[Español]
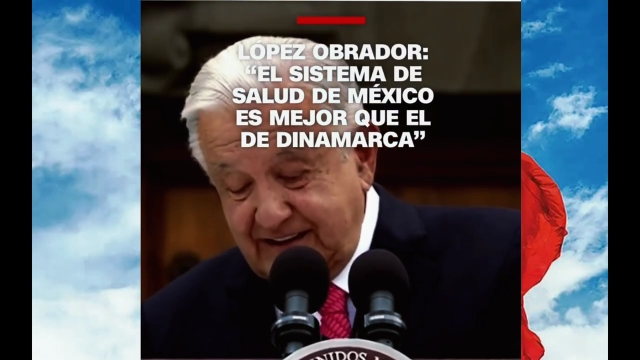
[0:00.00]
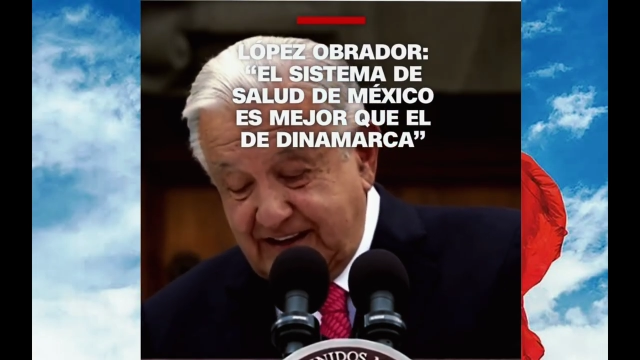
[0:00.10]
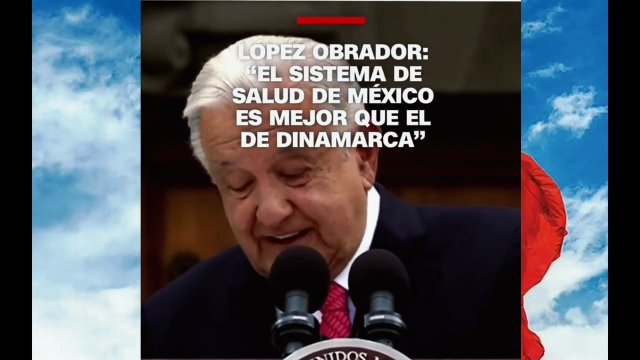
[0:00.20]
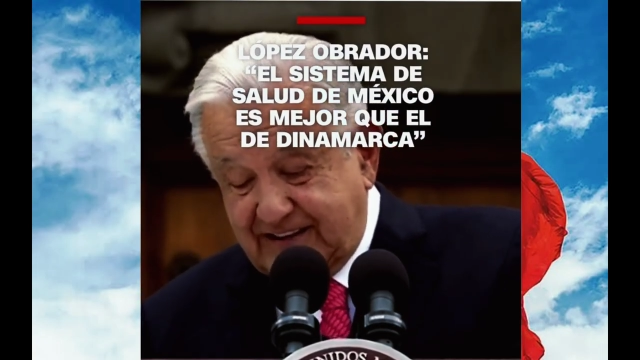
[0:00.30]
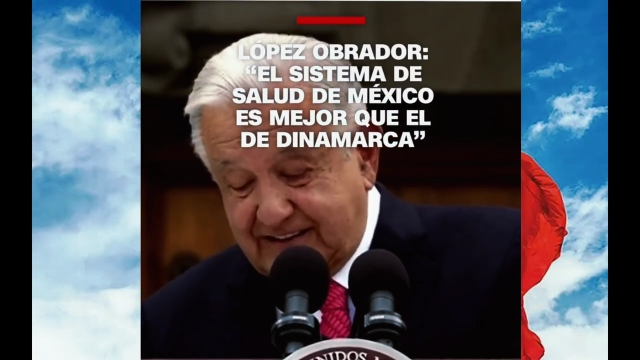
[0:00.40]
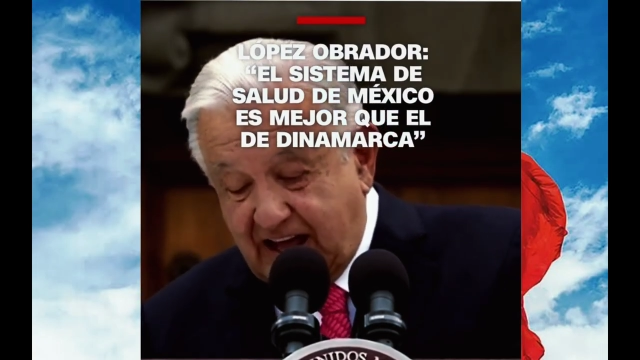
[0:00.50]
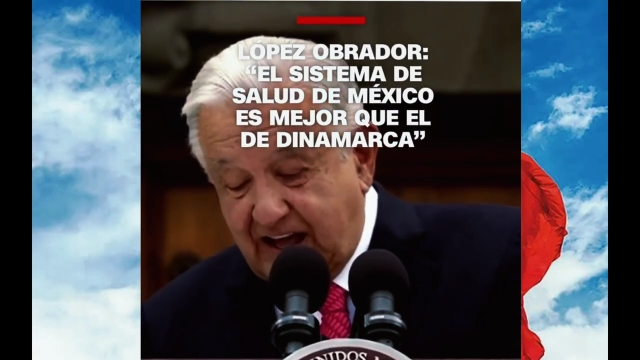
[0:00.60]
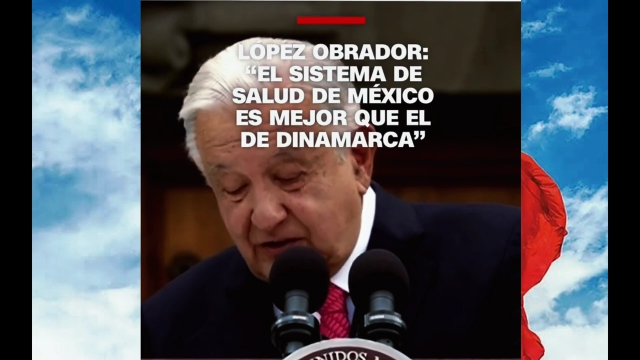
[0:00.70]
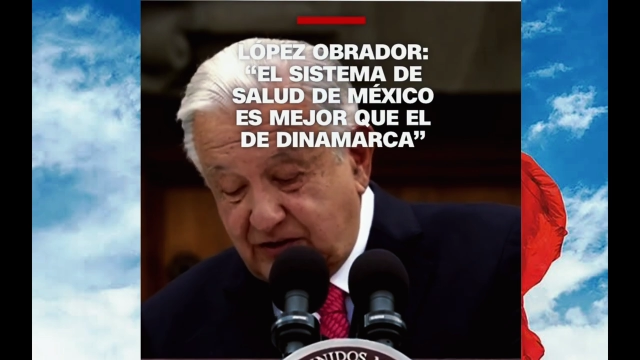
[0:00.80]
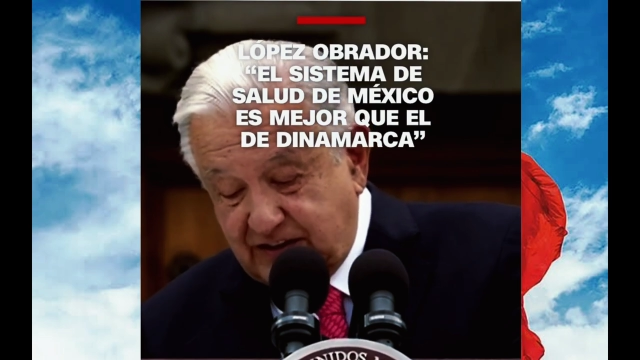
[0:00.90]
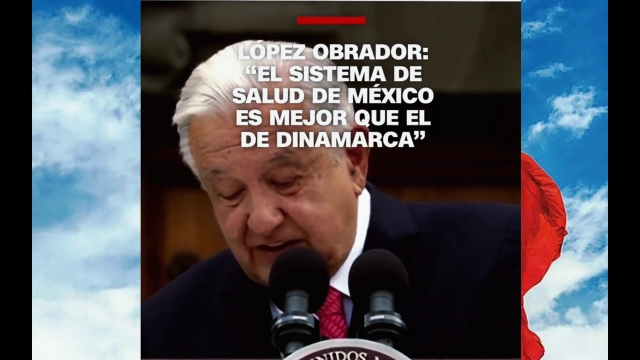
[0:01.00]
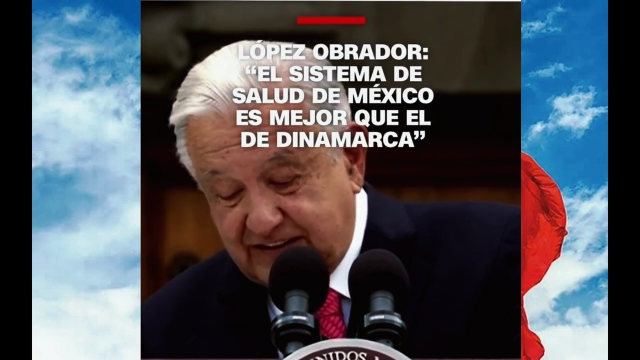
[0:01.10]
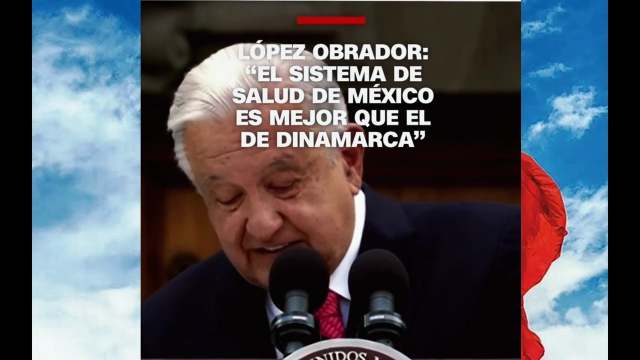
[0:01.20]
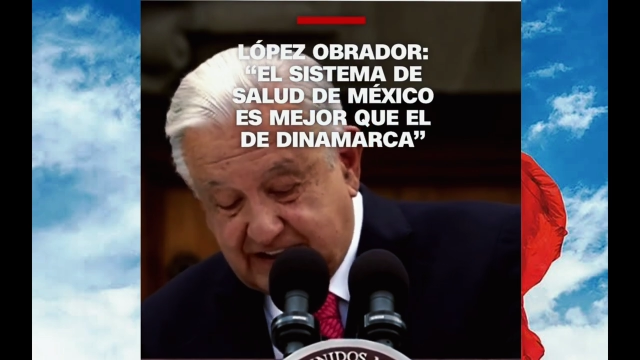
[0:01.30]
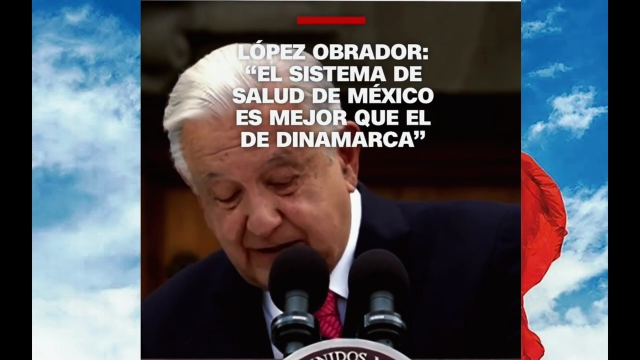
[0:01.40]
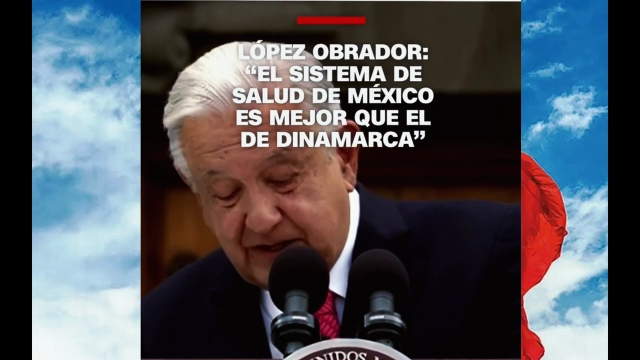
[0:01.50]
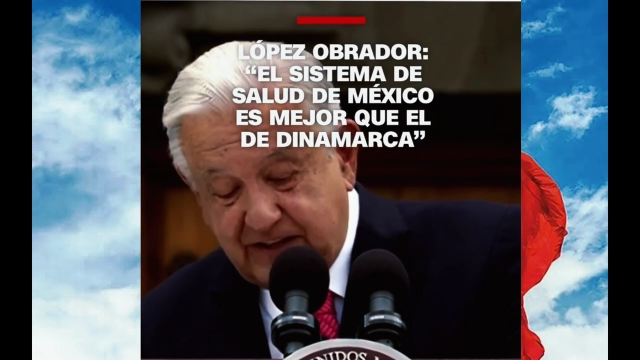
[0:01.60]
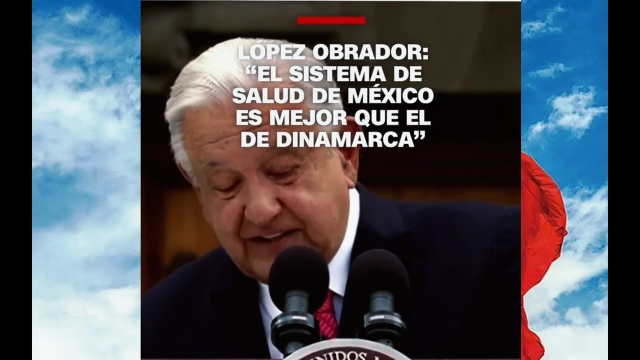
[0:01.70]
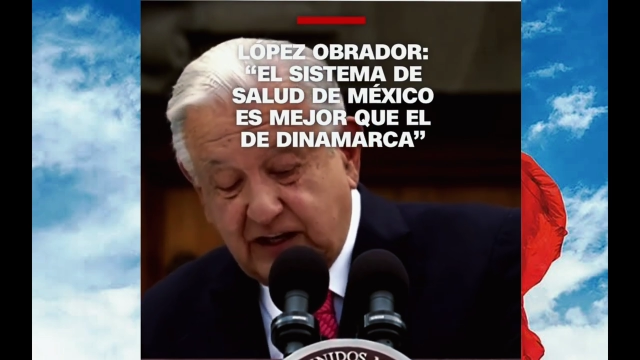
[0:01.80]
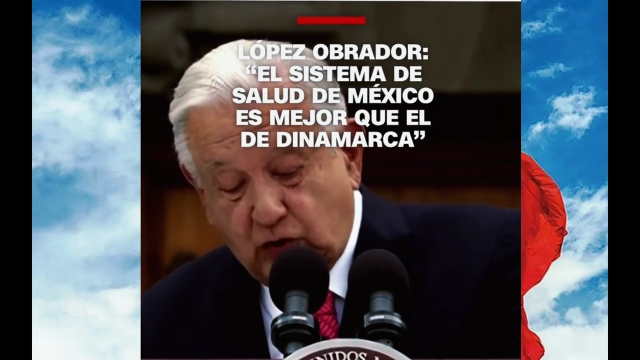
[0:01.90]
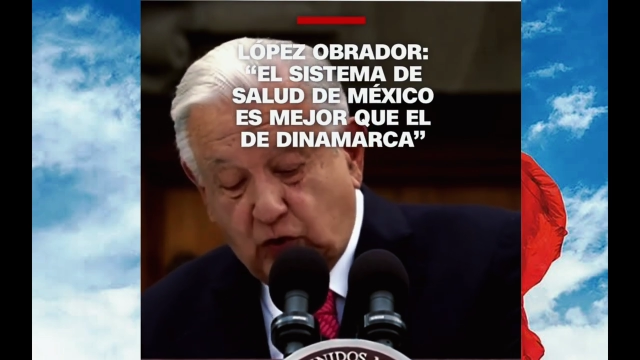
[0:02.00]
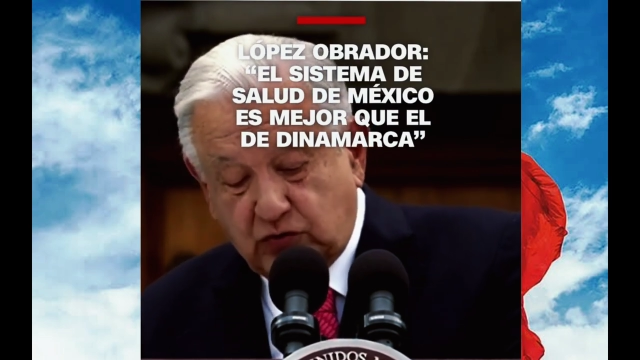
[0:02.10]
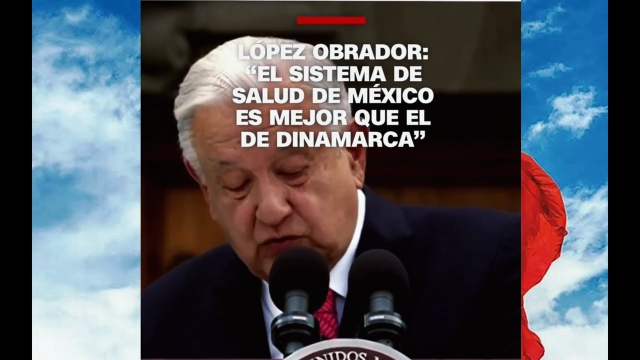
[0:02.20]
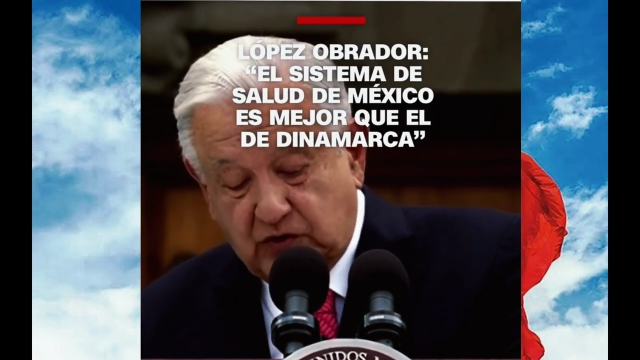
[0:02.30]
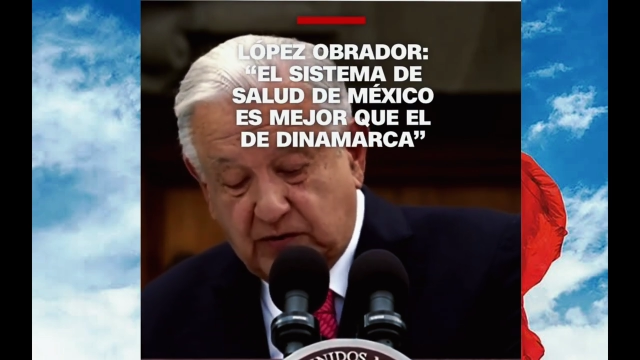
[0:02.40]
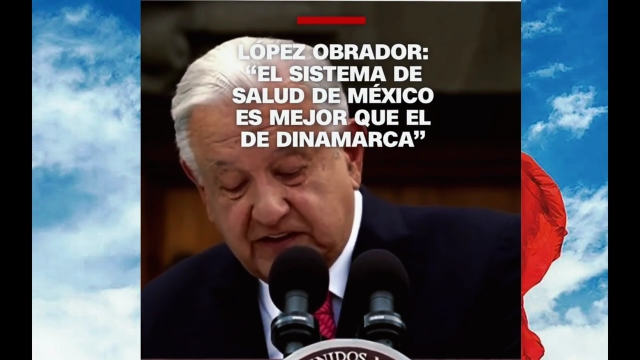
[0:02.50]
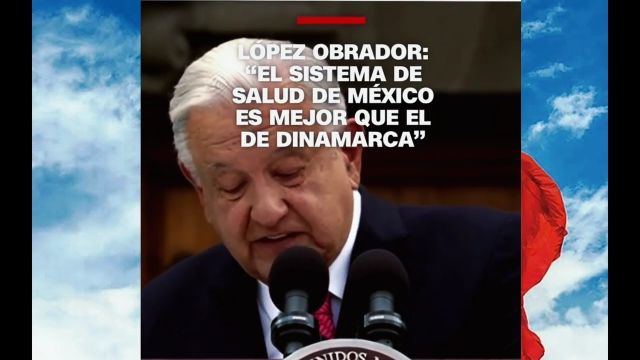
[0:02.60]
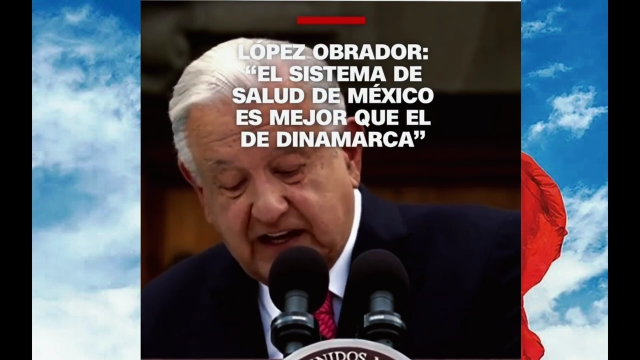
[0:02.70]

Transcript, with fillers: estados el sistema de salud universal